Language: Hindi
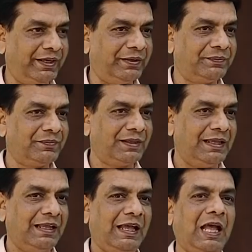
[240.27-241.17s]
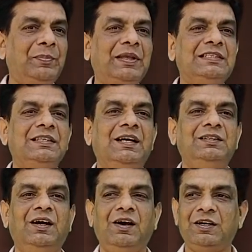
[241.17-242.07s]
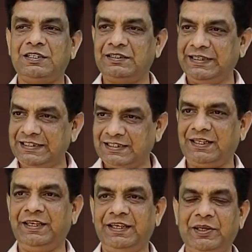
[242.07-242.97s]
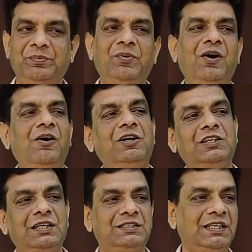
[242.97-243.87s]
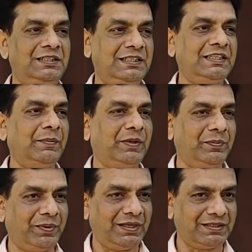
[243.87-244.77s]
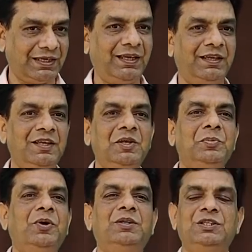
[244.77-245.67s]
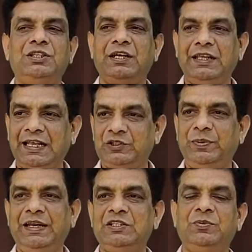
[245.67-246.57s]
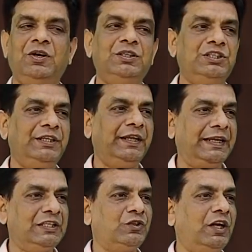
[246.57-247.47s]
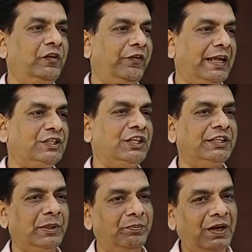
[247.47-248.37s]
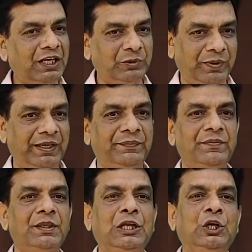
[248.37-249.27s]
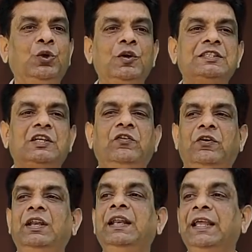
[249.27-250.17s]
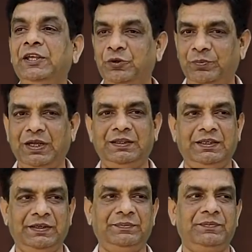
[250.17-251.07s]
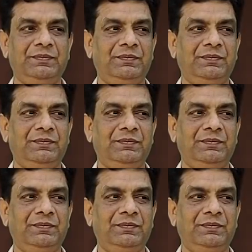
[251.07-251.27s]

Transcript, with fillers: है आपके साथ हर चीज सही है बहुत अच्छा चीजें आपके पास है बहुत अच्छा एक्सपीरियंस बहुत अच्छी डिग्रीज क्वालिफिकेशन के बाद भी लोग सफल नहीं हो पाते हैं